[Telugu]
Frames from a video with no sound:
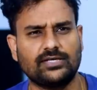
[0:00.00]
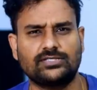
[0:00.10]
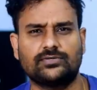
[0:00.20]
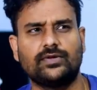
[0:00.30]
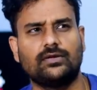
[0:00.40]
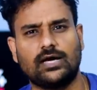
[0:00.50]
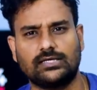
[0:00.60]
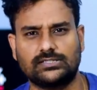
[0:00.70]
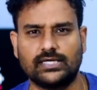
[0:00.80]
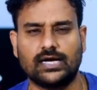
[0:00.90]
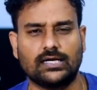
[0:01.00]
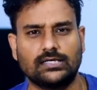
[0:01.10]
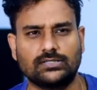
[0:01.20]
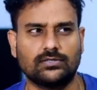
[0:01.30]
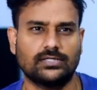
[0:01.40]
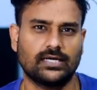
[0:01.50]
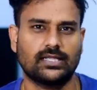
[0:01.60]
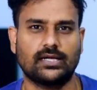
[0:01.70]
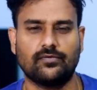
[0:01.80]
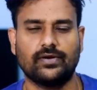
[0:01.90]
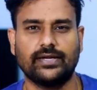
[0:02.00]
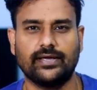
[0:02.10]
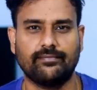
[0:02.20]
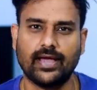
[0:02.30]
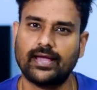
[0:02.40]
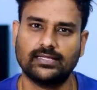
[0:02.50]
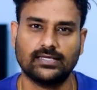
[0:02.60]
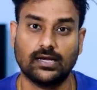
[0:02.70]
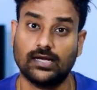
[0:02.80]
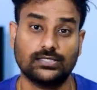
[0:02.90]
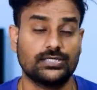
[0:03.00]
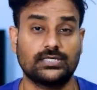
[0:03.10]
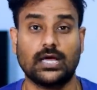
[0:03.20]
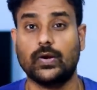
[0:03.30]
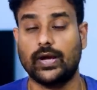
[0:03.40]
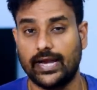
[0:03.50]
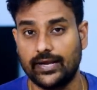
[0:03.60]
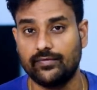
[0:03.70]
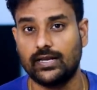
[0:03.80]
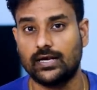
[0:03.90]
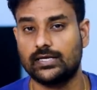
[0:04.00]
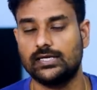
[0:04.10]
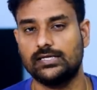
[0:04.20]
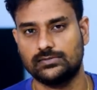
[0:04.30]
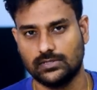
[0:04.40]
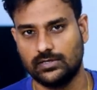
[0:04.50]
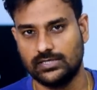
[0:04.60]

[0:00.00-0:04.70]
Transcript: ఫస్ట్ వీళ్ళు లాస్ట్ ఇయర్ ఆగస్ట్లో దగ్గర దగ్గర వన్ ఇయర్ బ్యాక్ అయితే లాంచ్ చేశారు ఏడు వేలకి సో